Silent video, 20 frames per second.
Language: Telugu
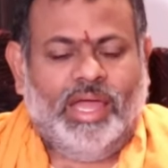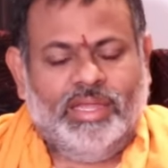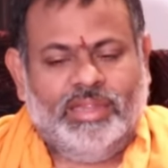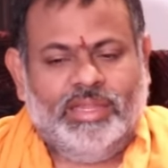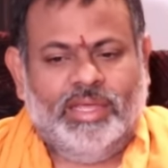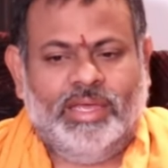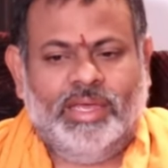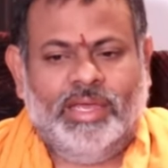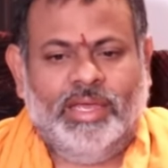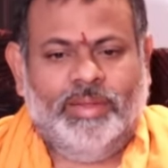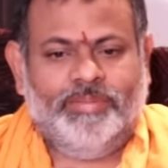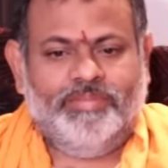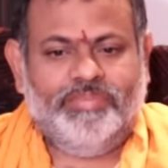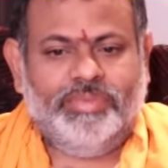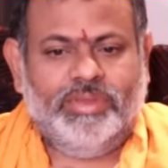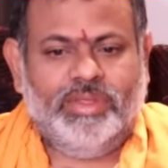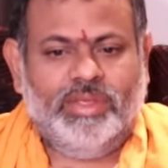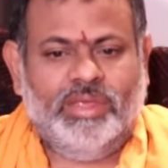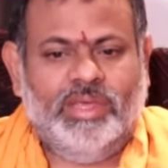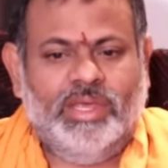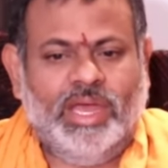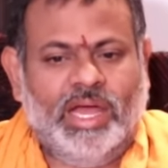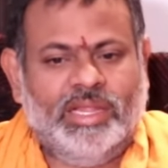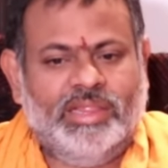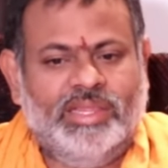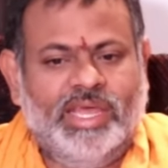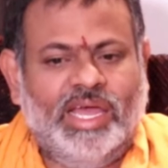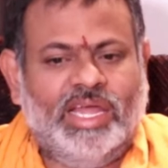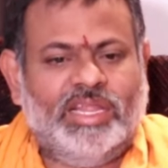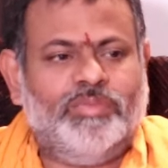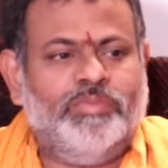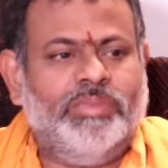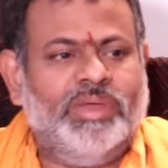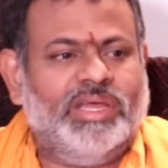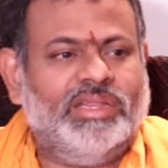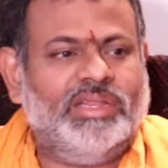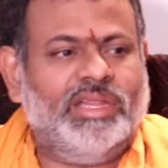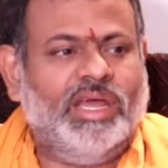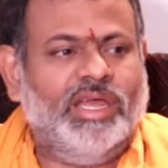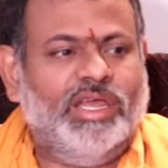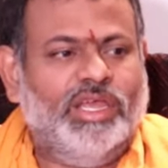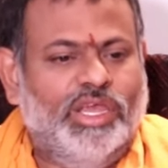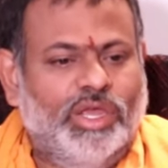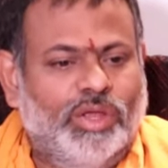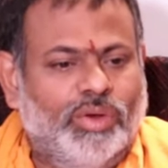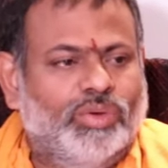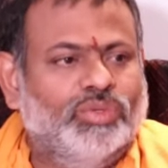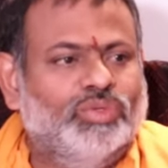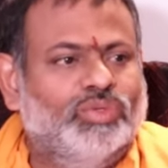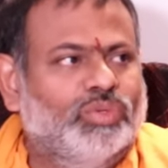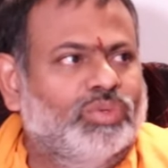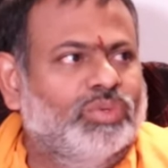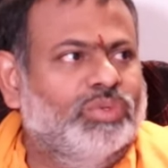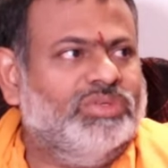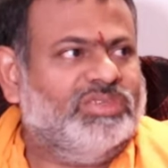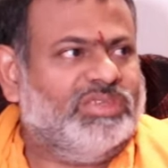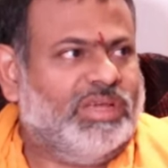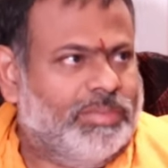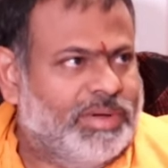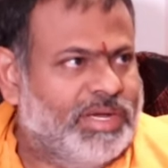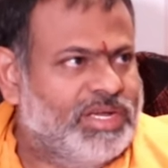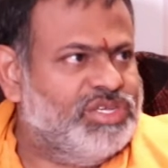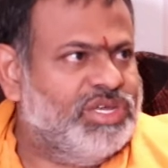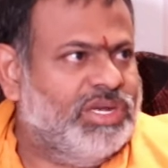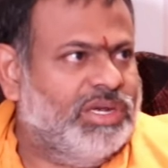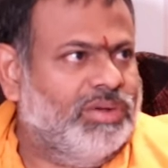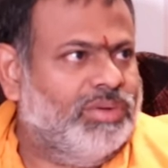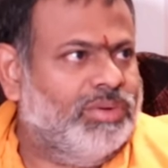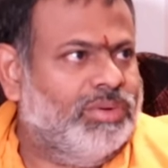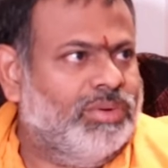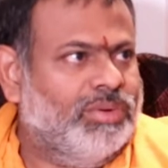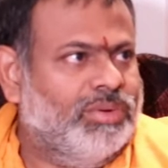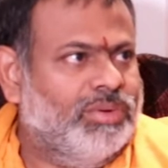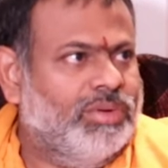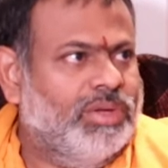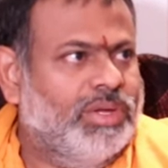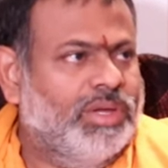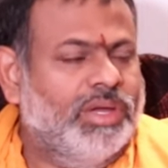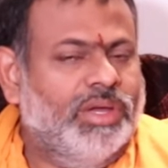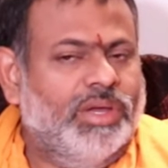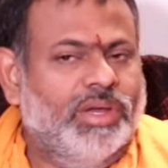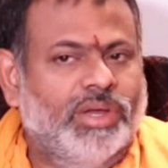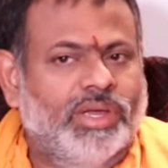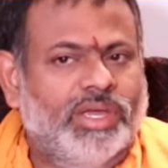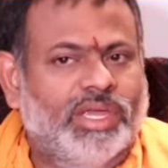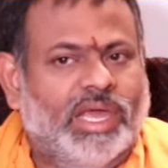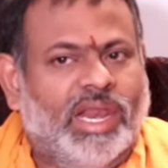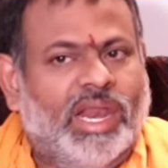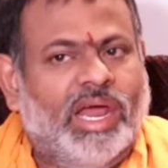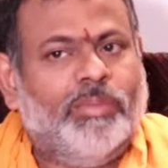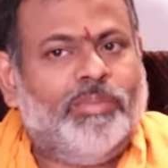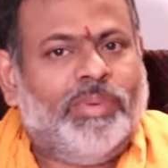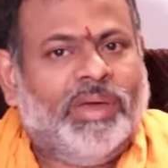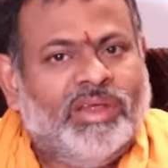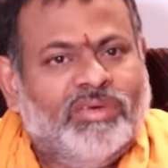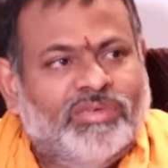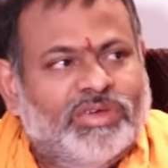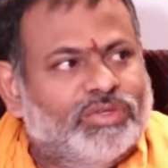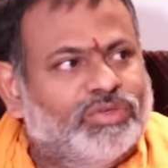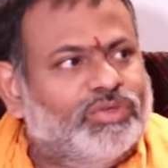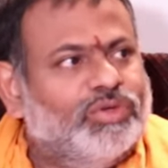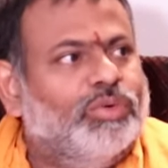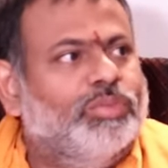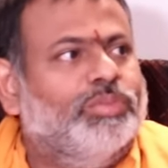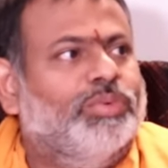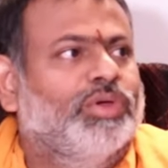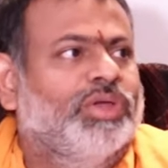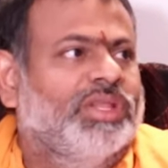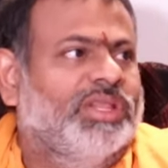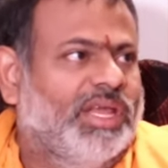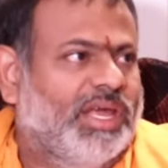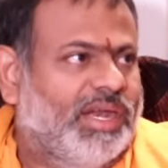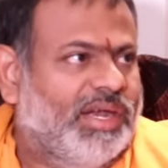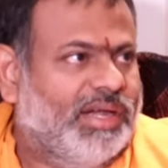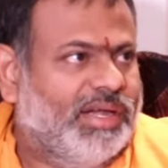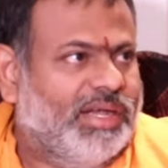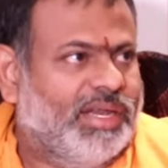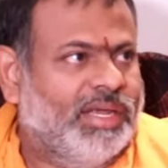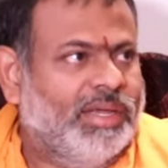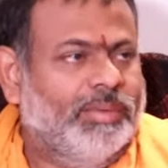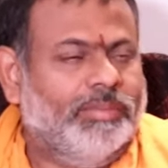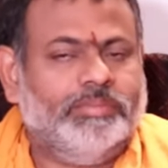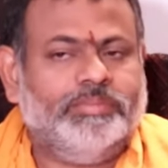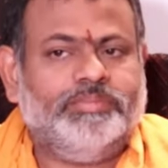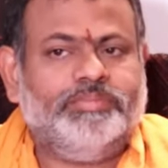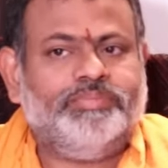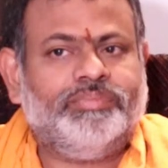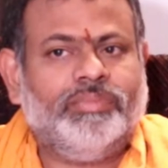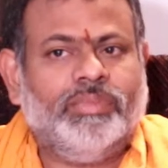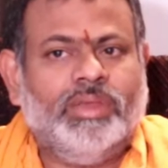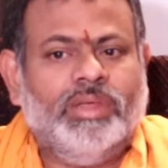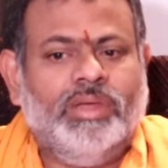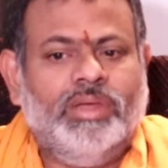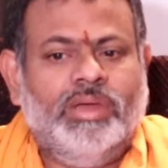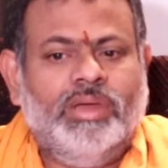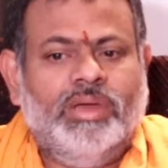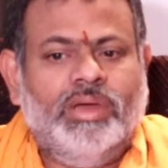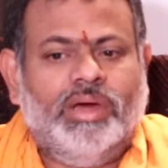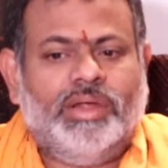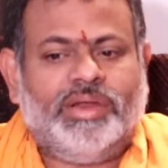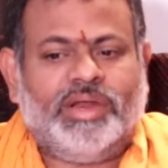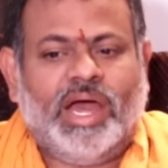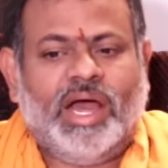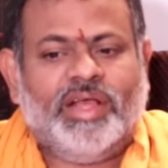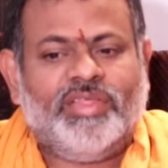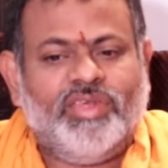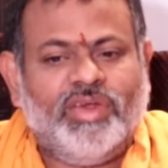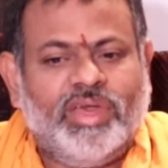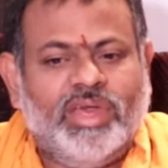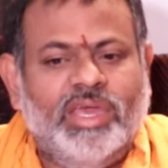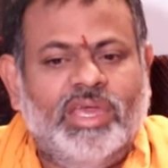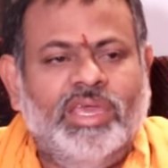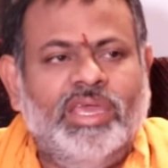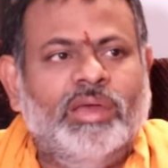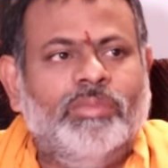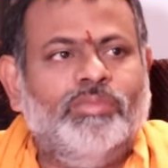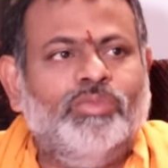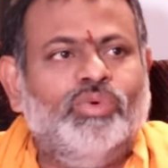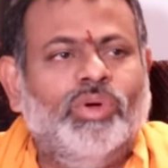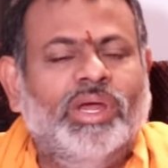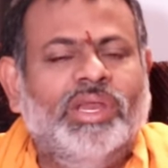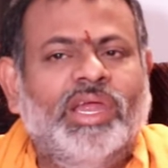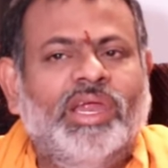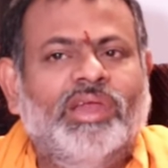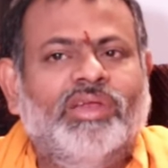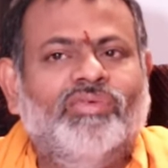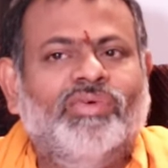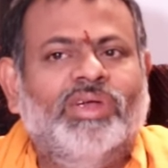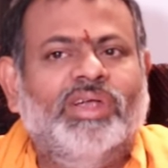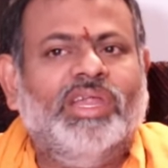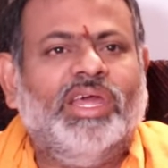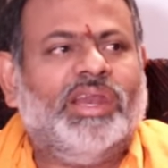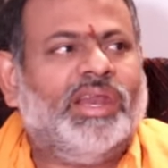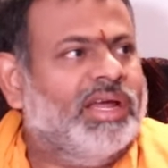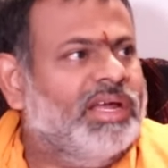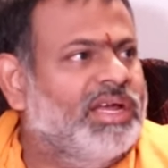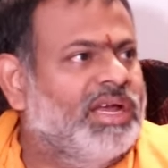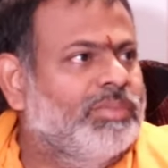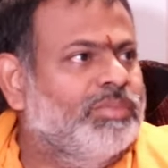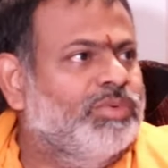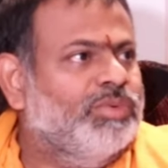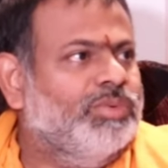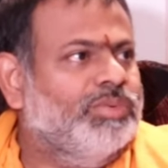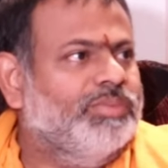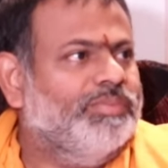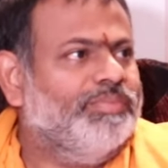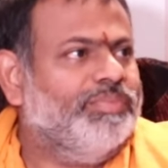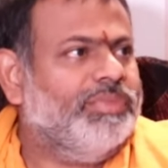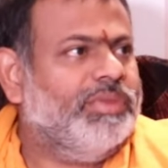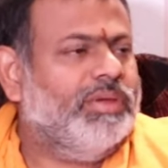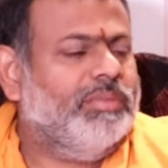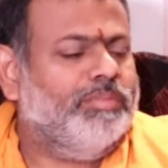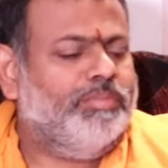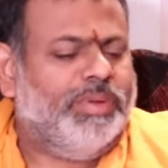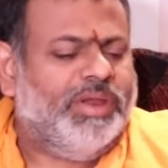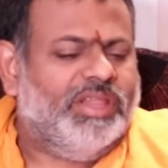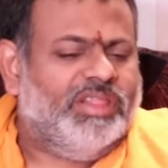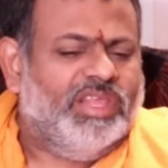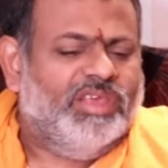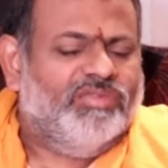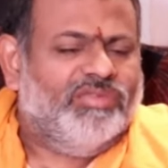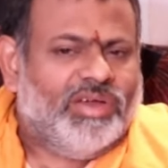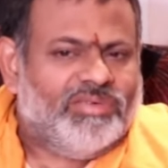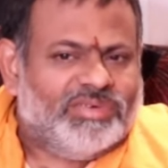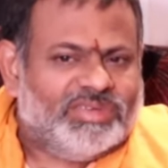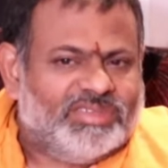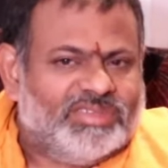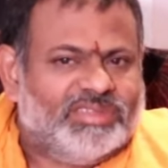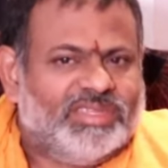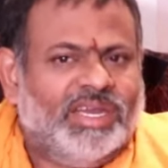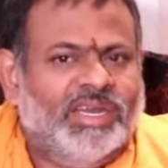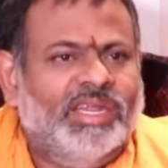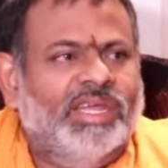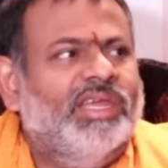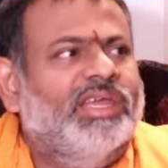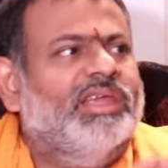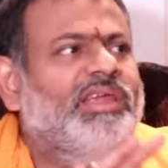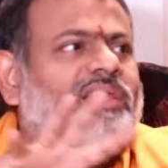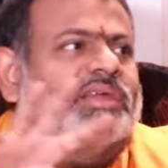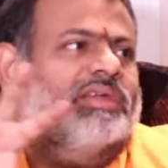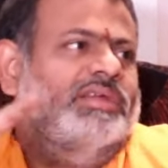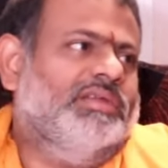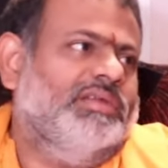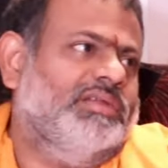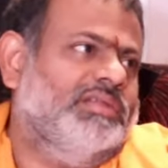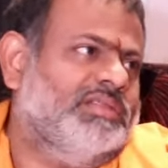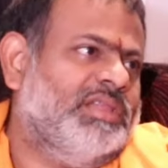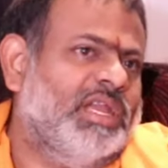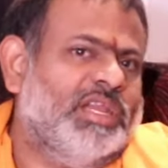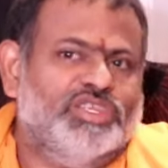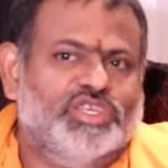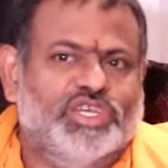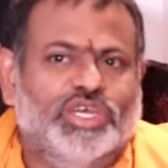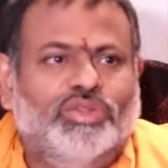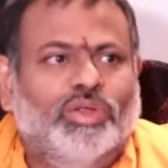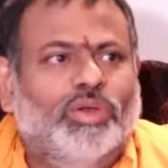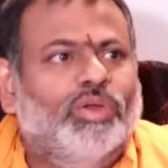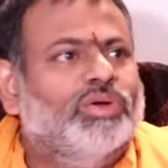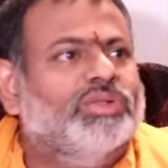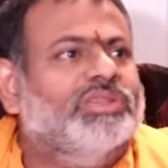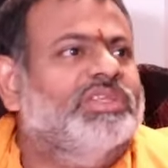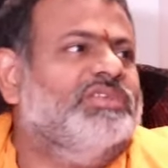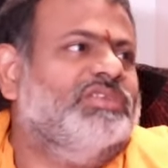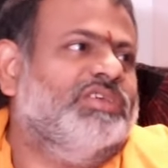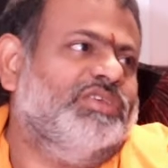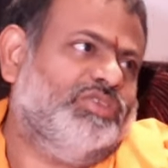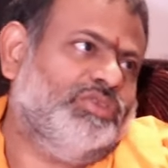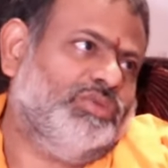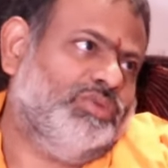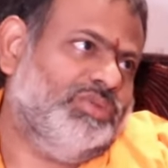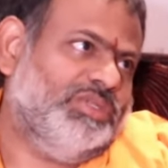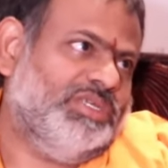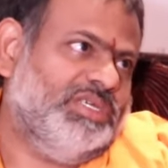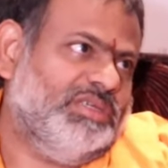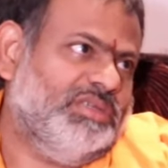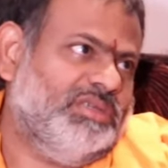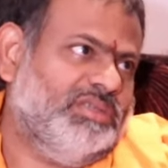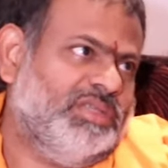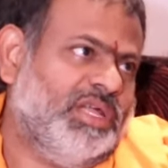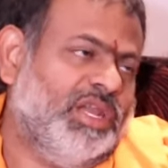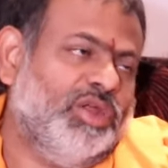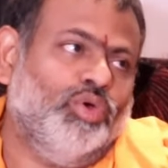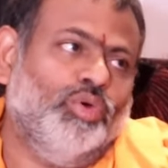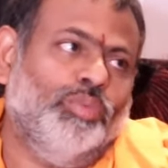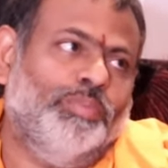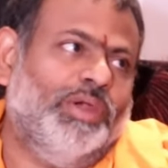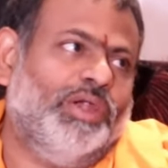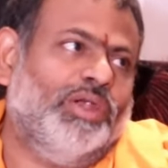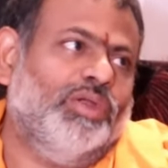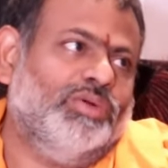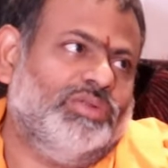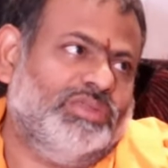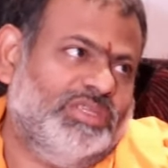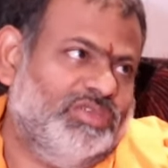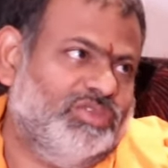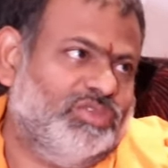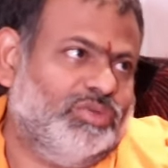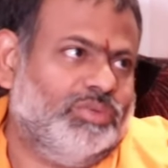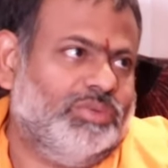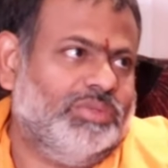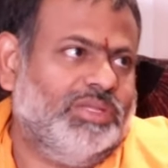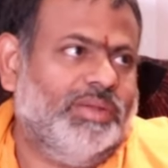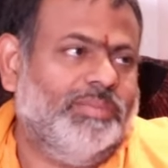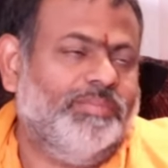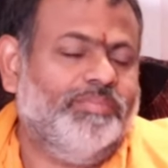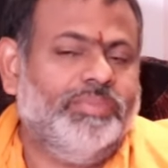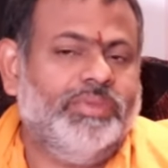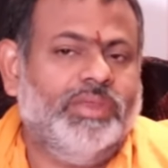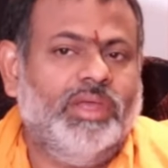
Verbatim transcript: అయితే ఈ ఆధ్యాత్మికత ఈరోజు సమాజంలో ఎలా పెనవేసుకుపోయింది అని అంటే రాజకీయము అనేటువంటి రంగము ప్రతి వ్యవస్థని తన చేతుల్లోకి తీసేసుకుంది తన గుప్పెట్లోకి తీసుకుంది